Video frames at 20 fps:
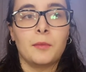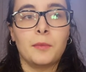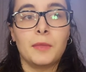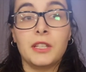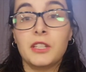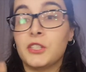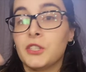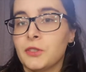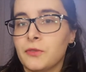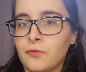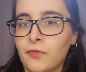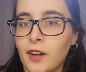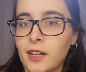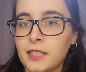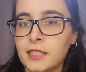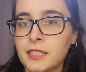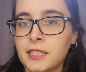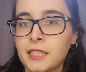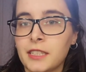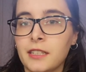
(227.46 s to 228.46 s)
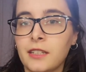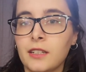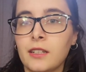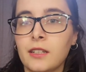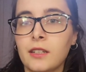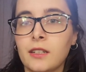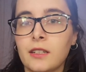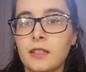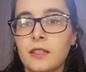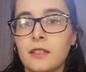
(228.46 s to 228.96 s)
bir işim var.
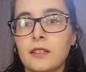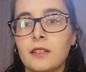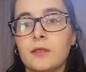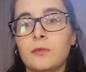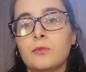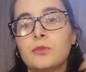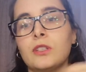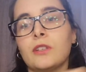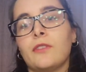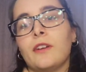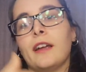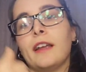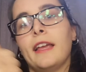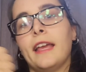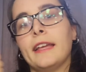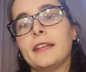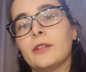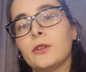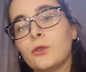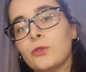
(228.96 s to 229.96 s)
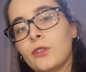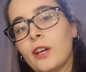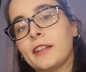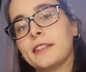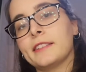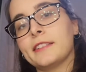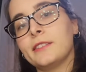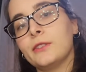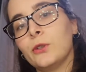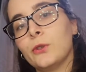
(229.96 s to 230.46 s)
Bu sefer Engin
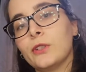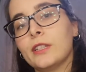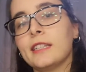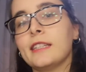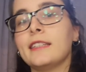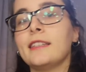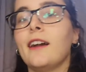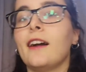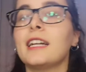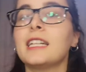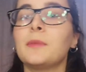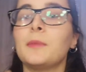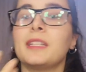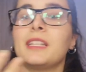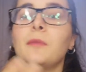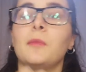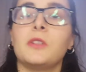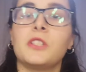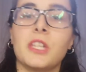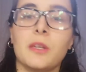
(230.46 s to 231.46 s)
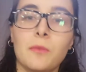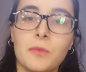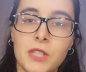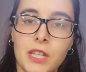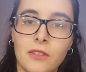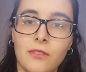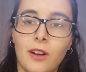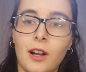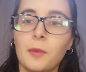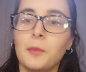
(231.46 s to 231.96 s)
Günaydın diyor ki yardım edebileceğim bir
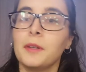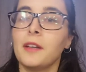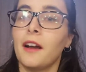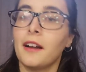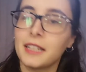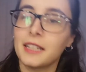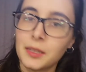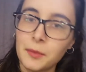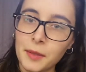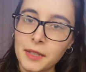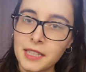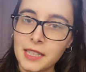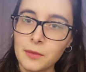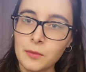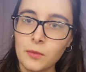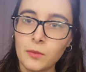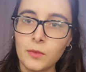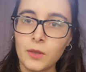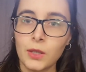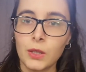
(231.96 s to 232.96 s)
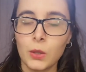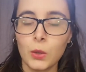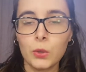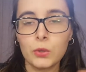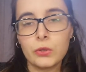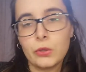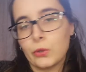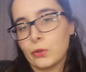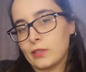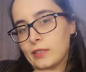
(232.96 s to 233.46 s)
şey var mı? Yardım edeyim.
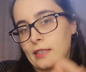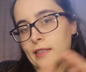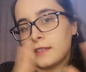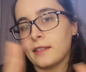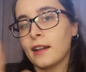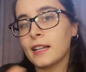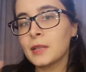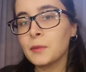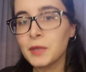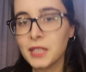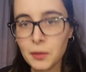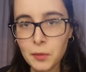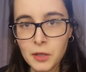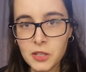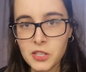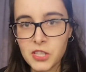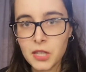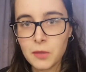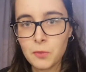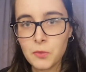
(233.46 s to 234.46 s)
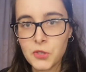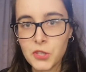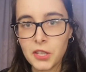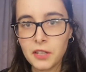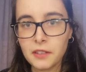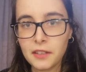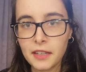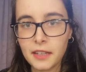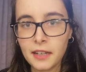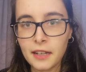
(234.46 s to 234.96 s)
O diyor ki senin yardım edebileceğim bir
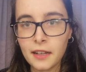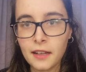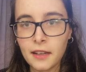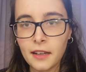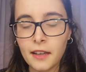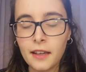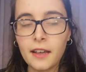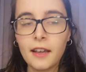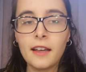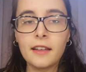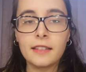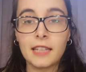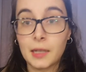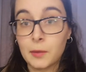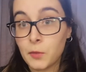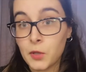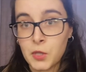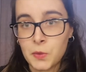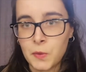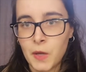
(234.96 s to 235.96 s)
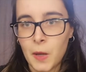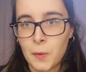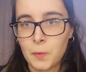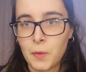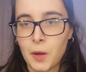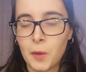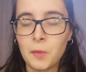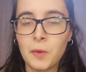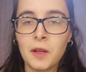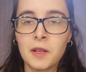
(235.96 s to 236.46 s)
şey değil. Tek başıma
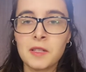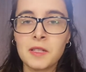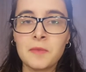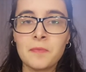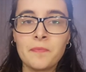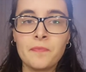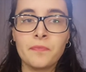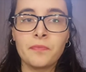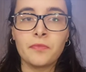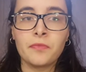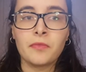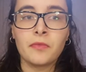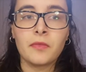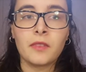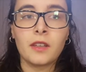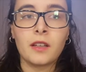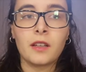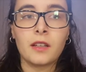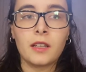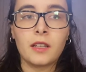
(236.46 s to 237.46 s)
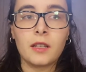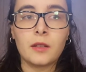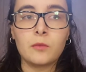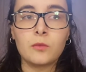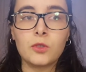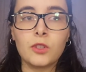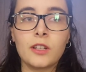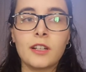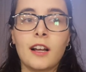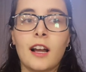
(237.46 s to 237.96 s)
yapmam lazım. E,
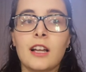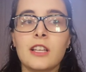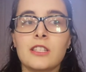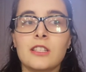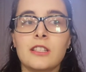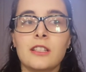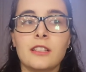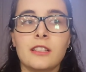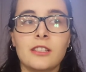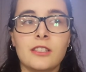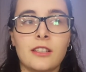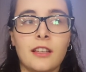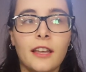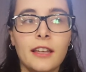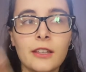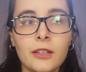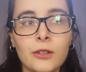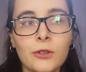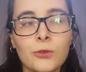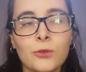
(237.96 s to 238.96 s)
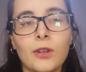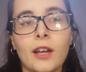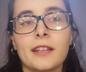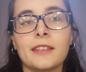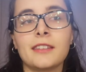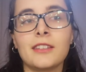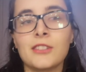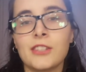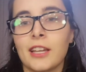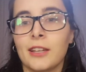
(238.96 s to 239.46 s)
buna karşılık işte Engin
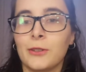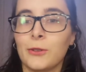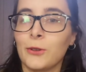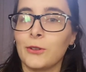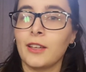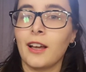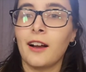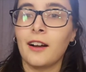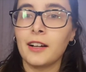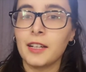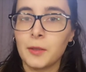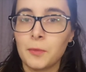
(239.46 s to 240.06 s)
Günaydın da şey diyor ya